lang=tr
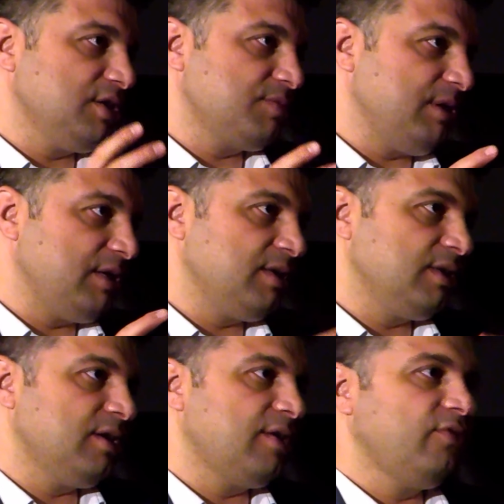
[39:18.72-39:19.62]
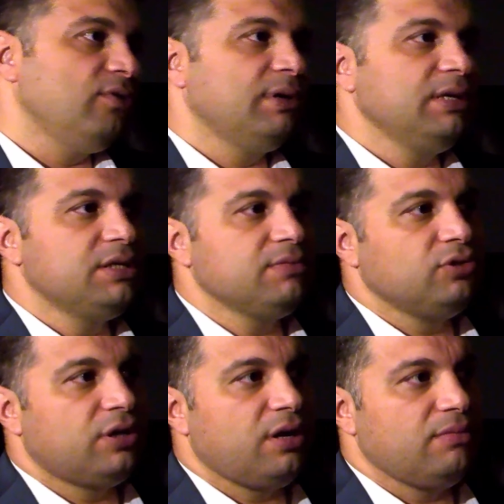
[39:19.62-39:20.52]
anlaşmalara da taraf olmadığı
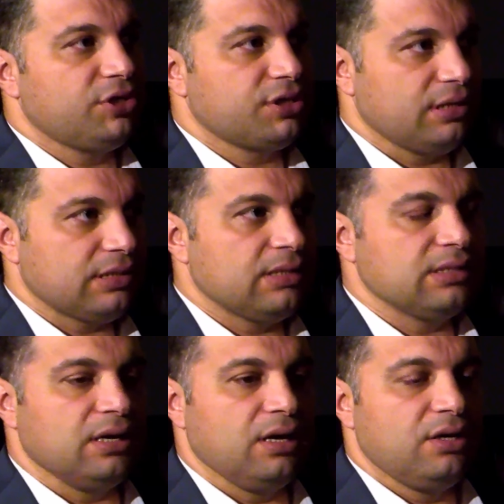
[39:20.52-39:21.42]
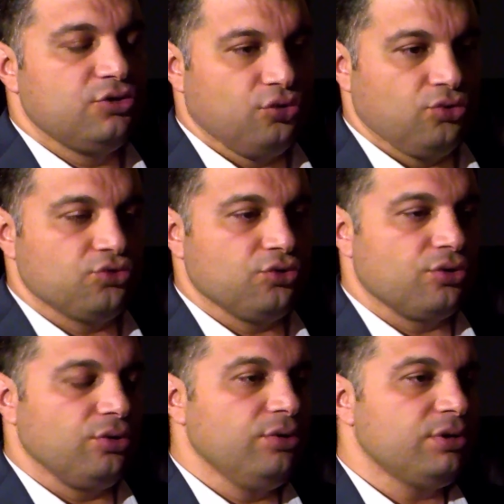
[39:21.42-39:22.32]
için bunları evet. alma şansınız da çok
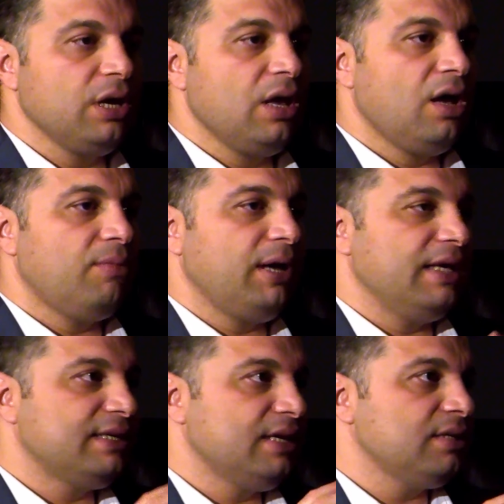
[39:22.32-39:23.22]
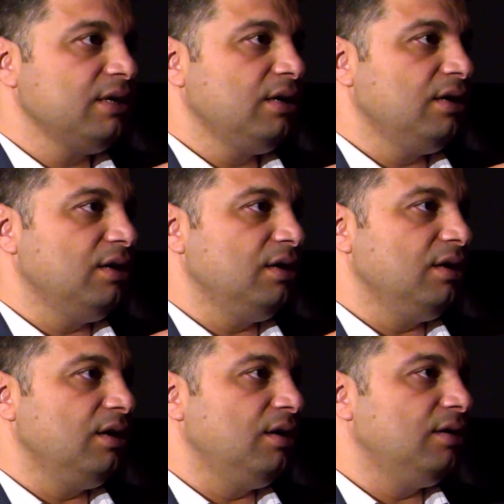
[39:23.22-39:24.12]
zor oluyor. Ama eser
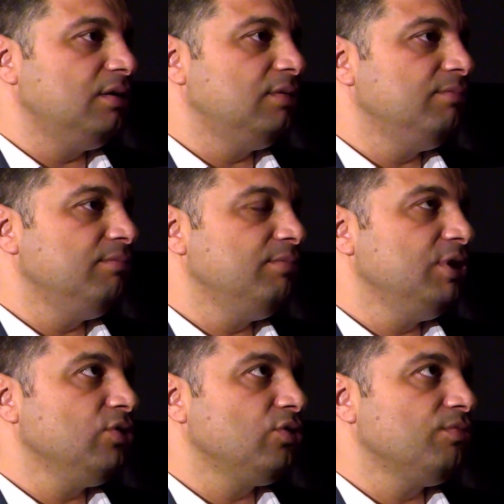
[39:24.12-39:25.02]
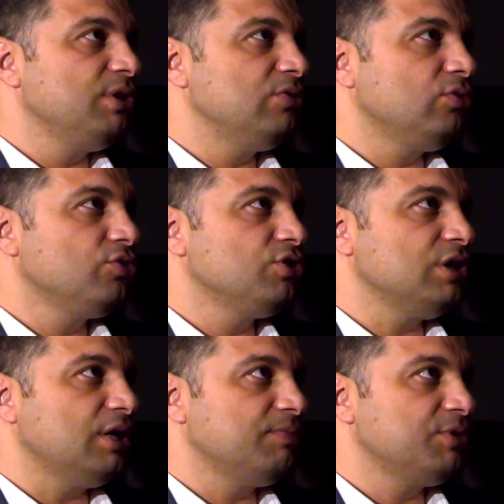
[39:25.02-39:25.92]
e,
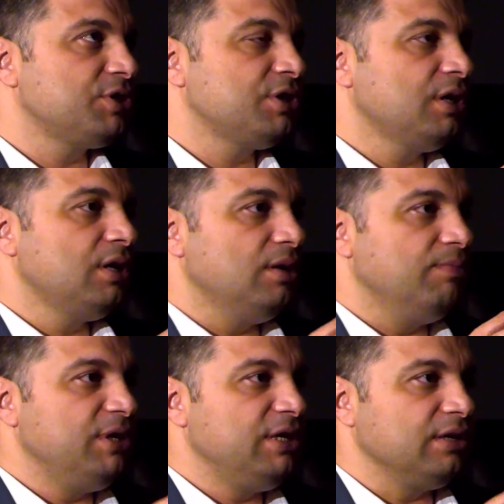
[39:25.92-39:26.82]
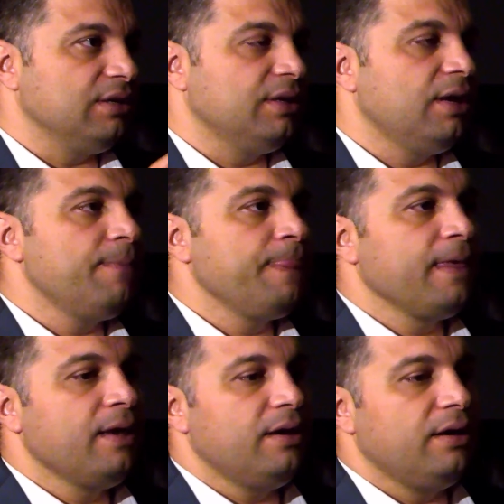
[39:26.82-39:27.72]
1961 yılında
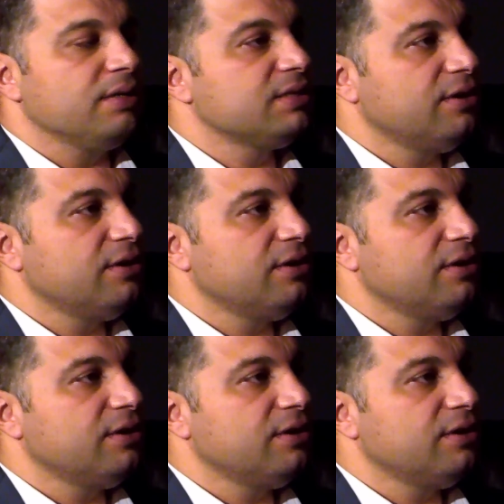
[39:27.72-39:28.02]
e,